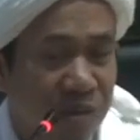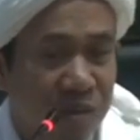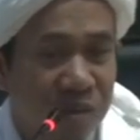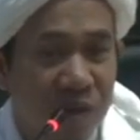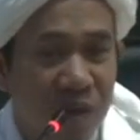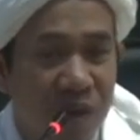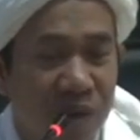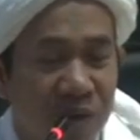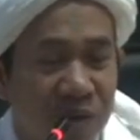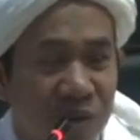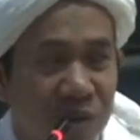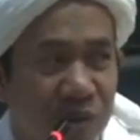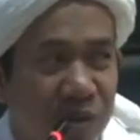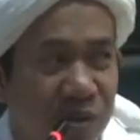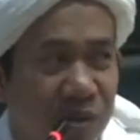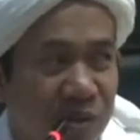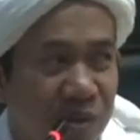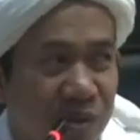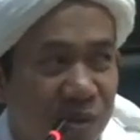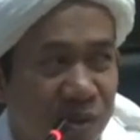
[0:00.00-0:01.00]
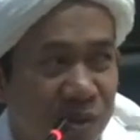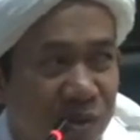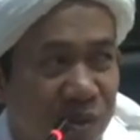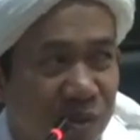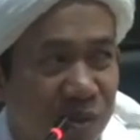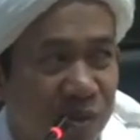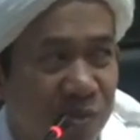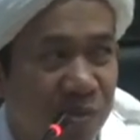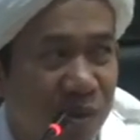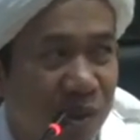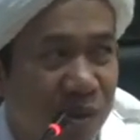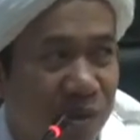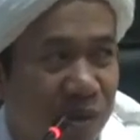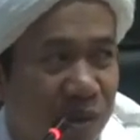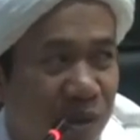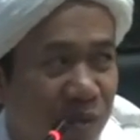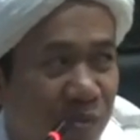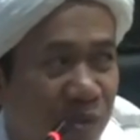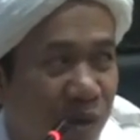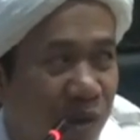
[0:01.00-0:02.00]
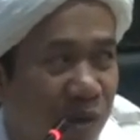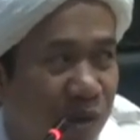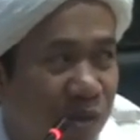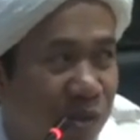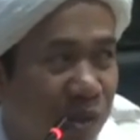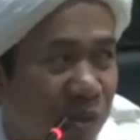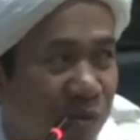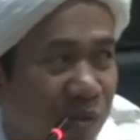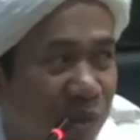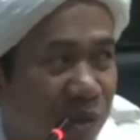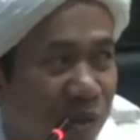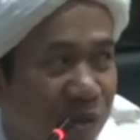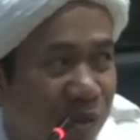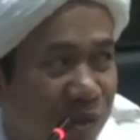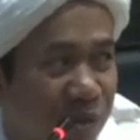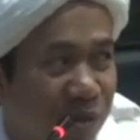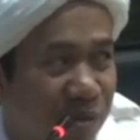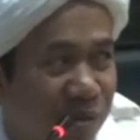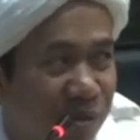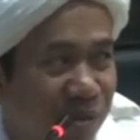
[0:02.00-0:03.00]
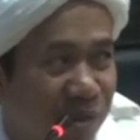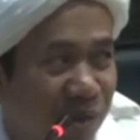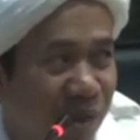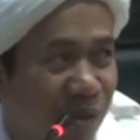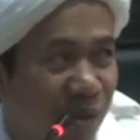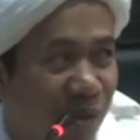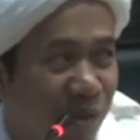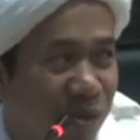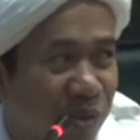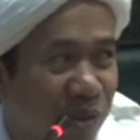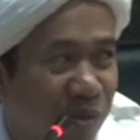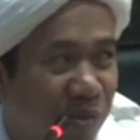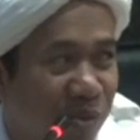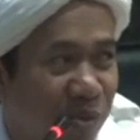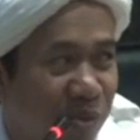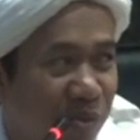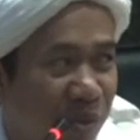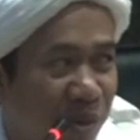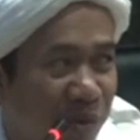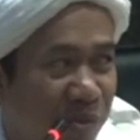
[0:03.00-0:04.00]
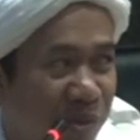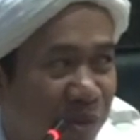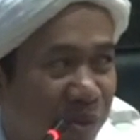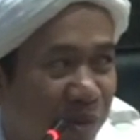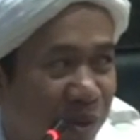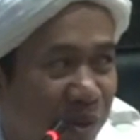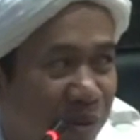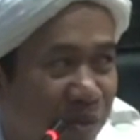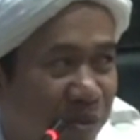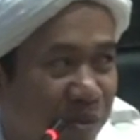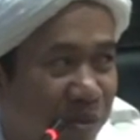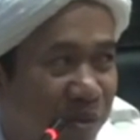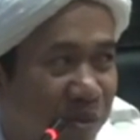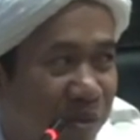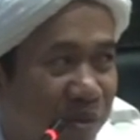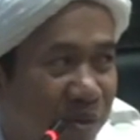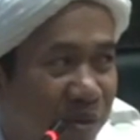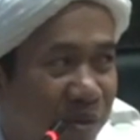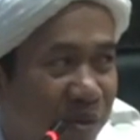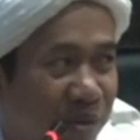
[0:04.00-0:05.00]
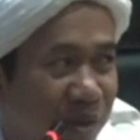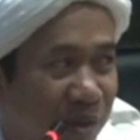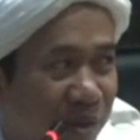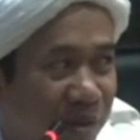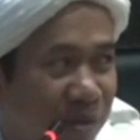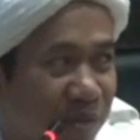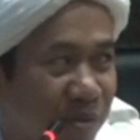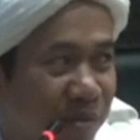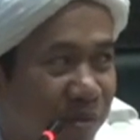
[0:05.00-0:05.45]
Jangan diem aja, apalagi sampai ditegur sama suaminya. Hei,